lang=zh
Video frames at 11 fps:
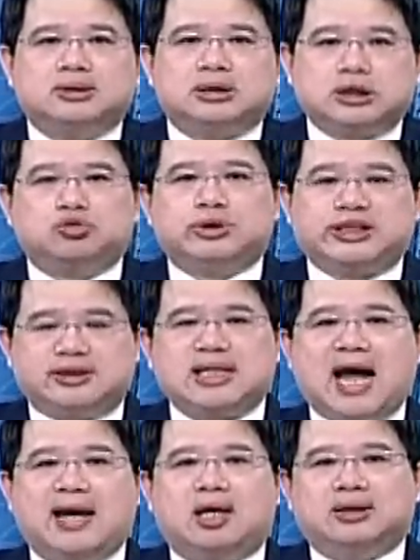支出形
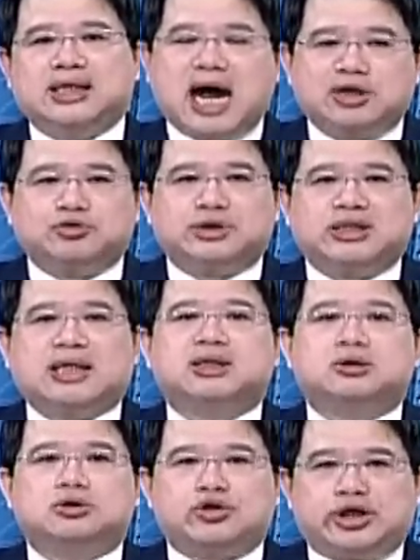态啊，那个函数形态
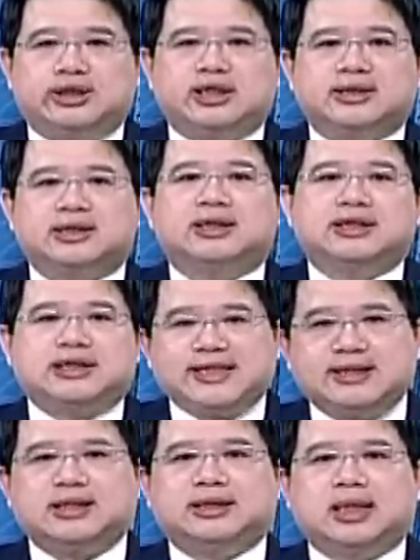是确定的，是个
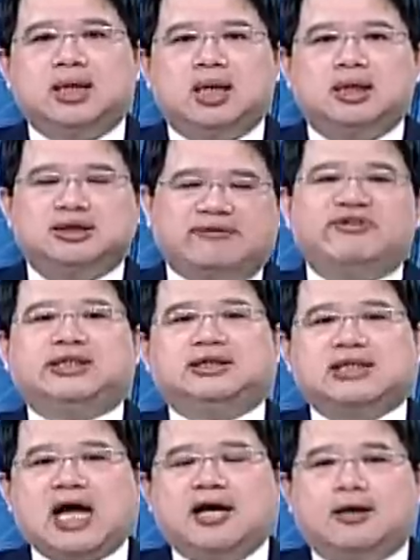线性的消费
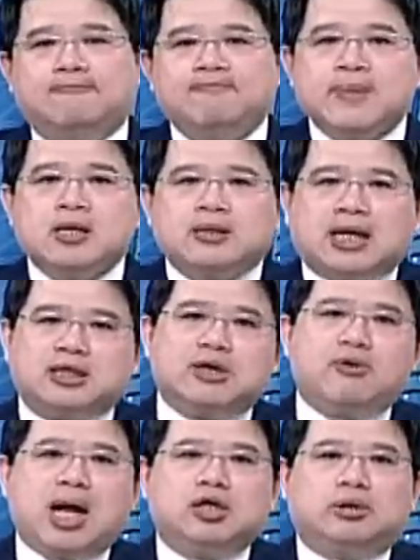形态哈。那
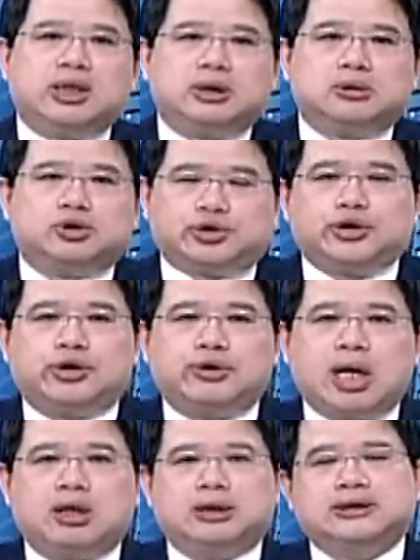另外有了需求以
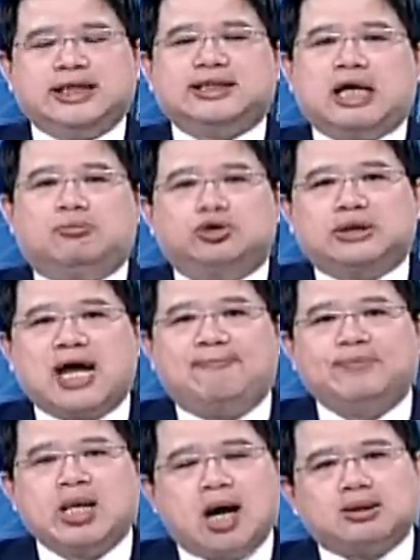外，接下来我们就谈
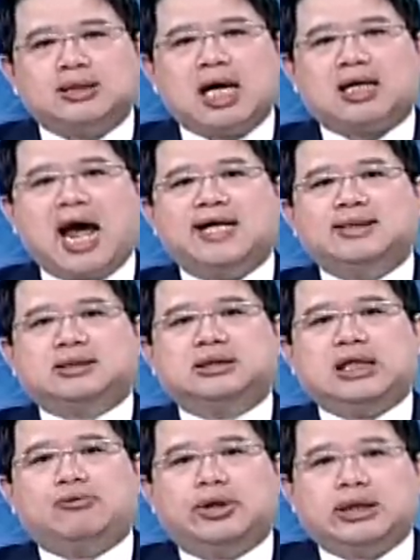好。那凯恩斯
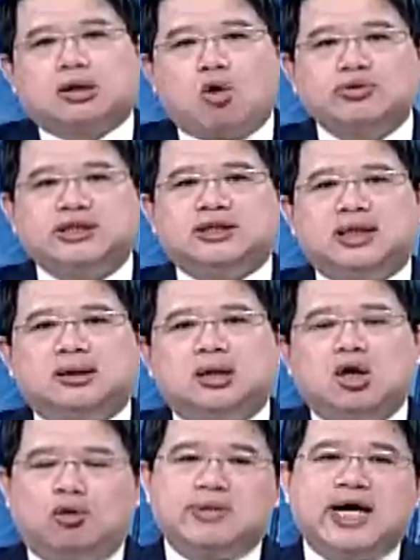认为的供给呢？
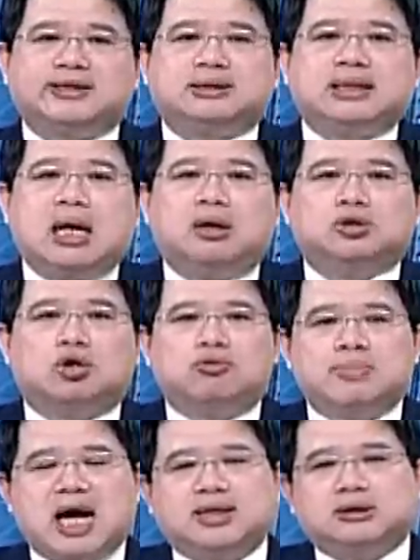我们可以知道哈，从我
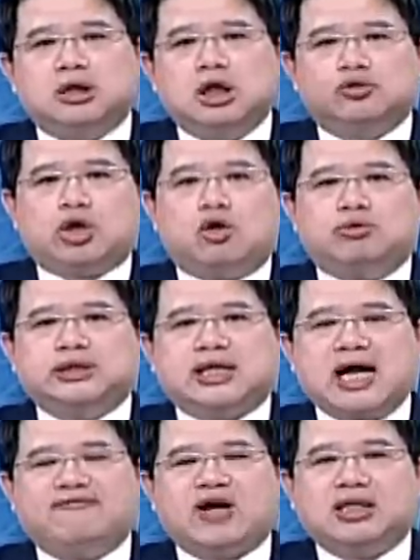们刚刚对供给的
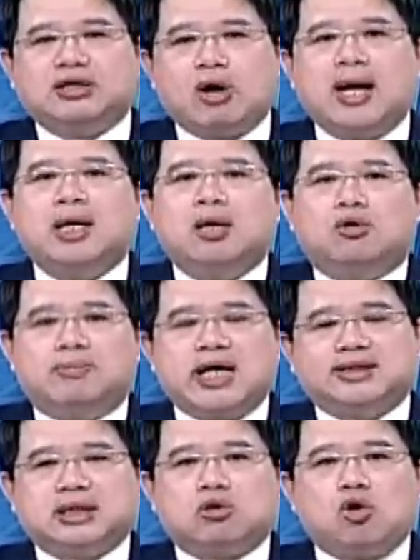看法以外，我们可
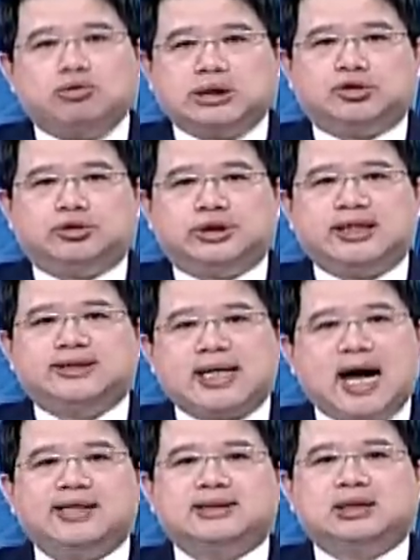以知道供给曲线在
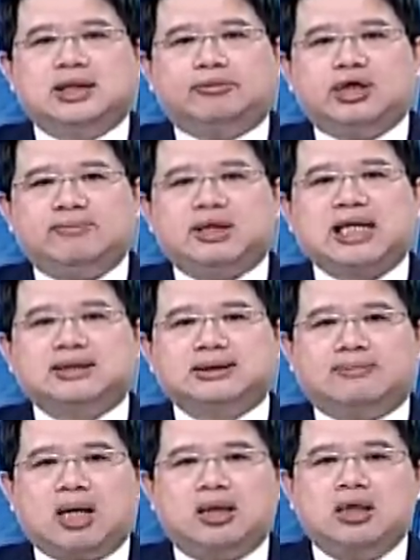凯恩斯的认为里面它是
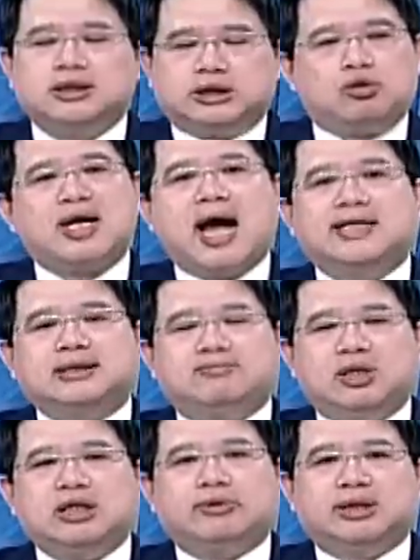什么？极端凯恩斯里
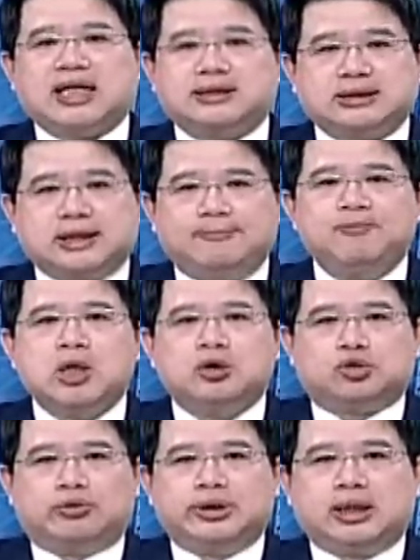面认为它是一个
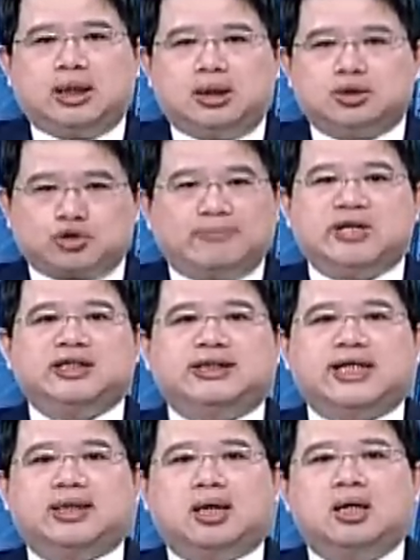所谓的呃水平
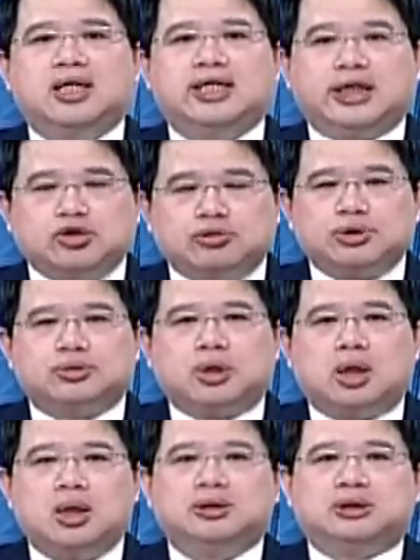线哈，也就是
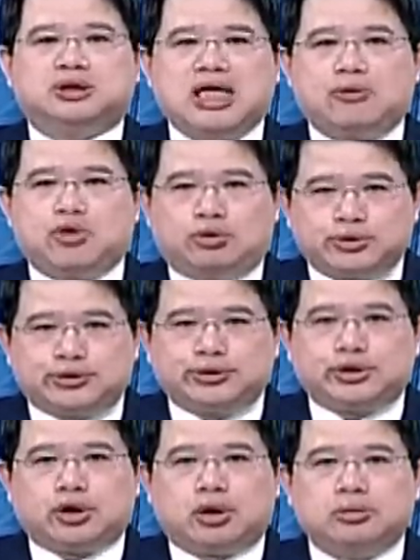说只要有需
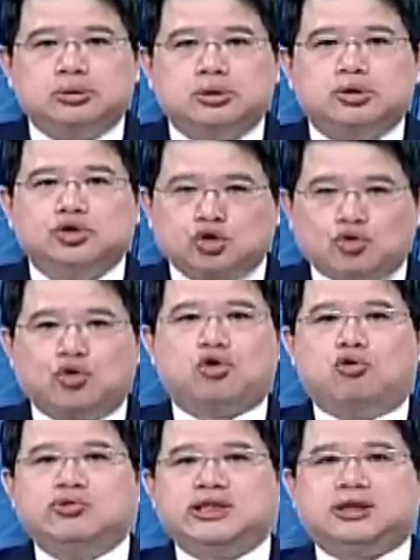求就有
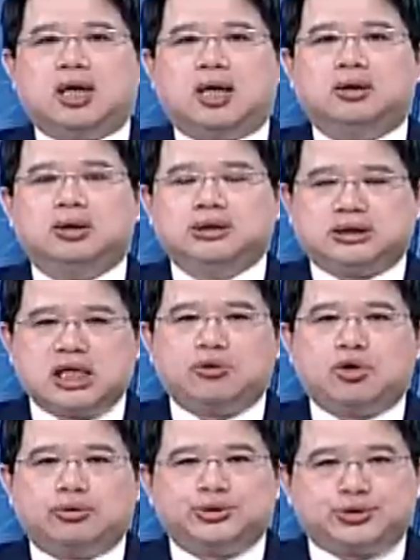供给哈，只要
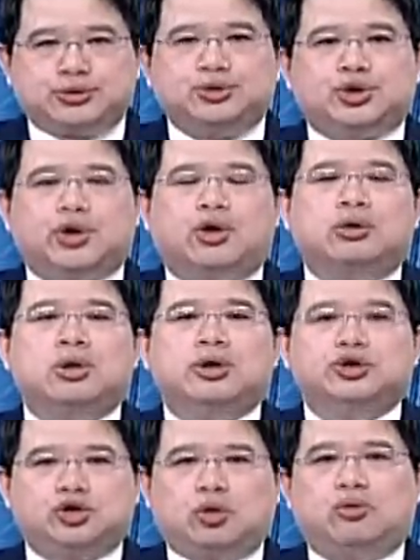有需求。
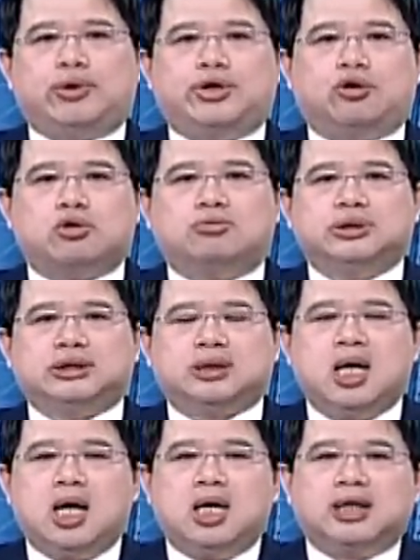就会有供给，
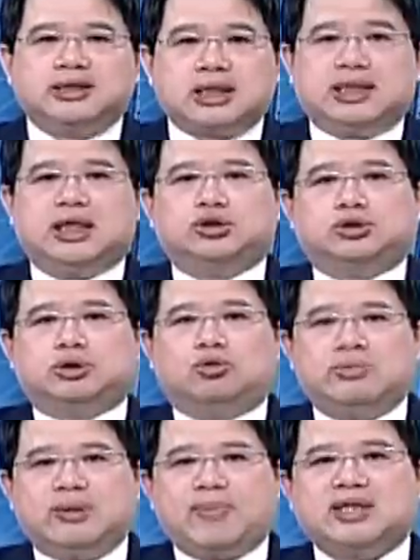而这个也就是
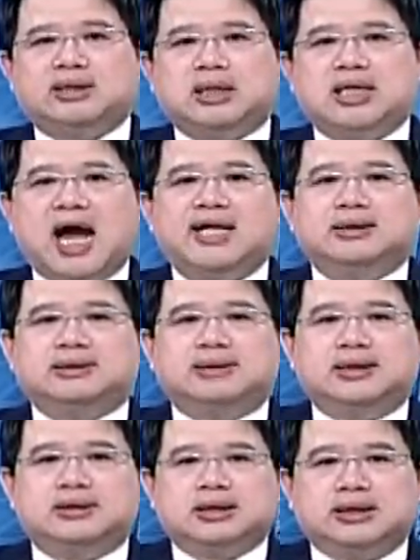我们一般称凯恩斯
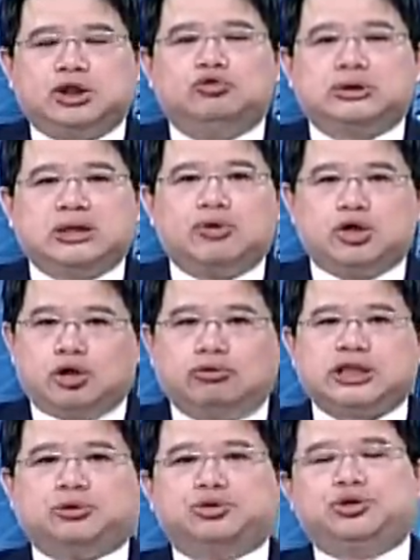的这个理论称为有
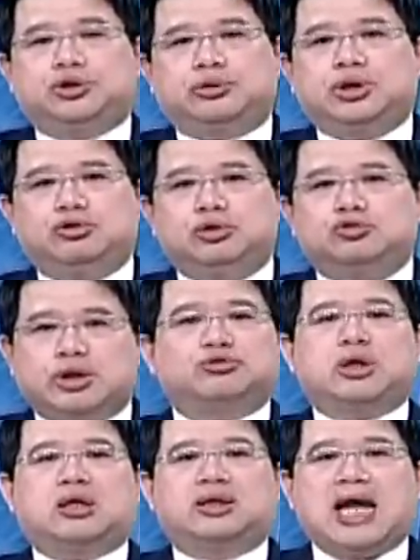效需求理论最
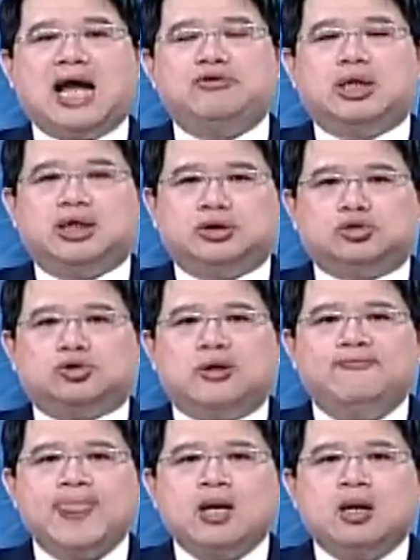主要的来源了。也就是说，
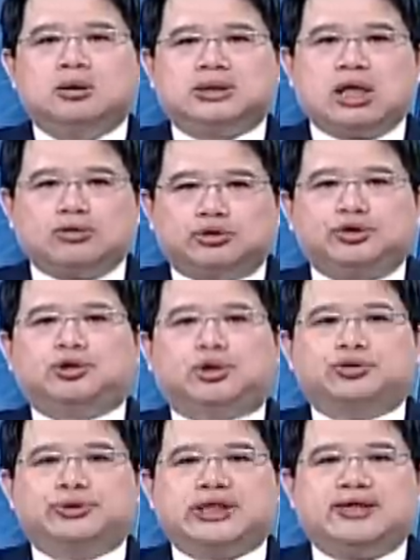只要有需求
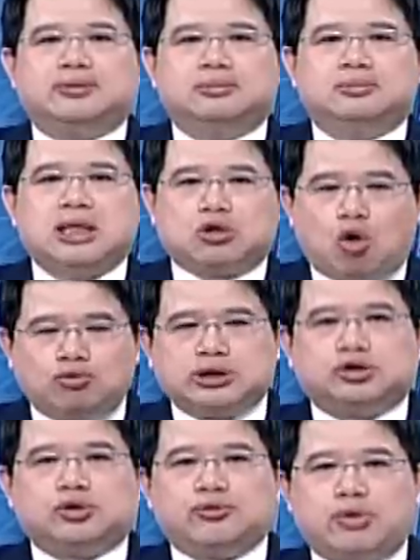出现，那供
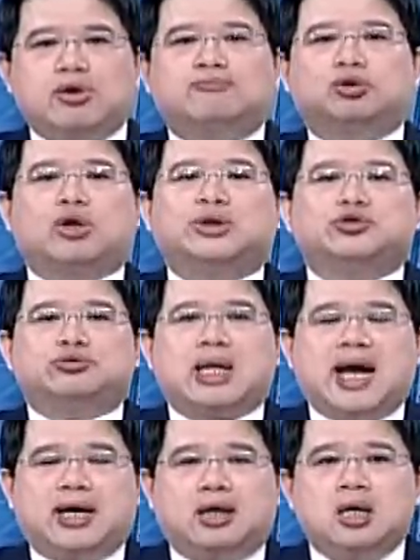给就会源源不断出
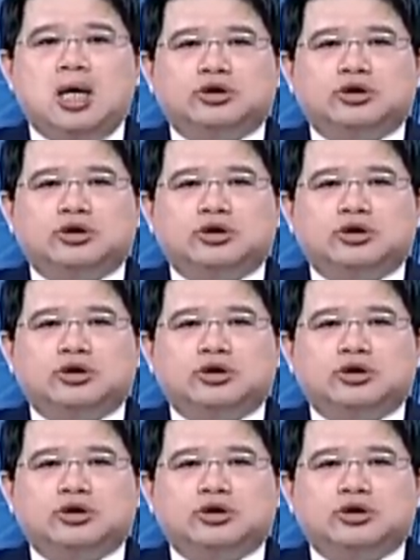来哈。